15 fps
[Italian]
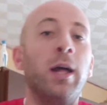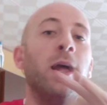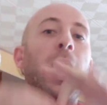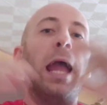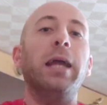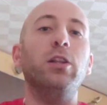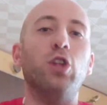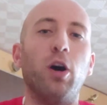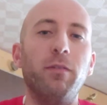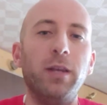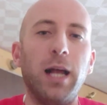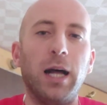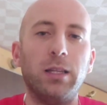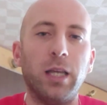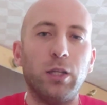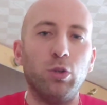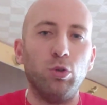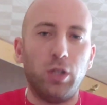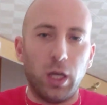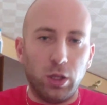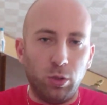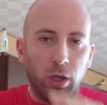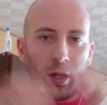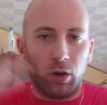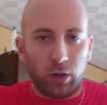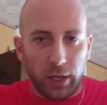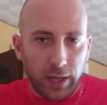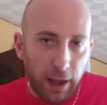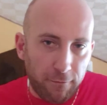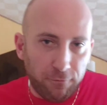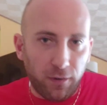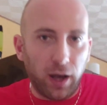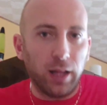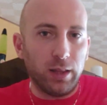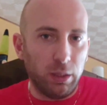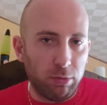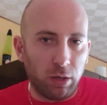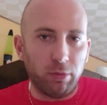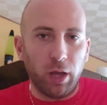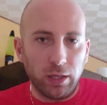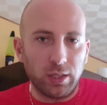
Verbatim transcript: e indominate tutti e due che li ha fatti proprio,